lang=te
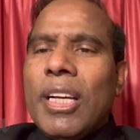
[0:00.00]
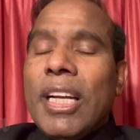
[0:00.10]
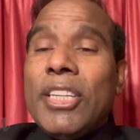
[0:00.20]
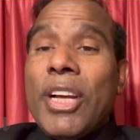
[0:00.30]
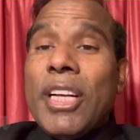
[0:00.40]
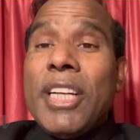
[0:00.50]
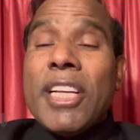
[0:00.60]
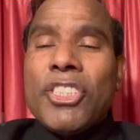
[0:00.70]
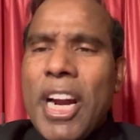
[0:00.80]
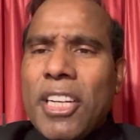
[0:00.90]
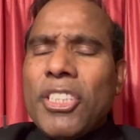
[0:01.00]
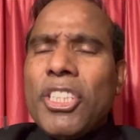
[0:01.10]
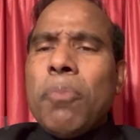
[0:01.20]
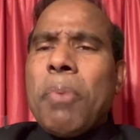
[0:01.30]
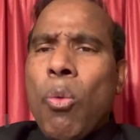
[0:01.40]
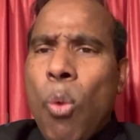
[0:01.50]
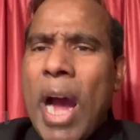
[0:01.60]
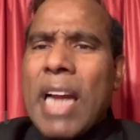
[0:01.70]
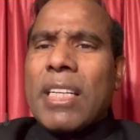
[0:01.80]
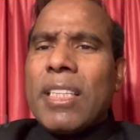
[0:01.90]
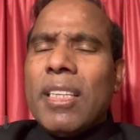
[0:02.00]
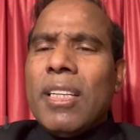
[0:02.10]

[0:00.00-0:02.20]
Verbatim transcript: ఇంటి ఎ డిక్టేటర్షిప్ ఆర్ వాట్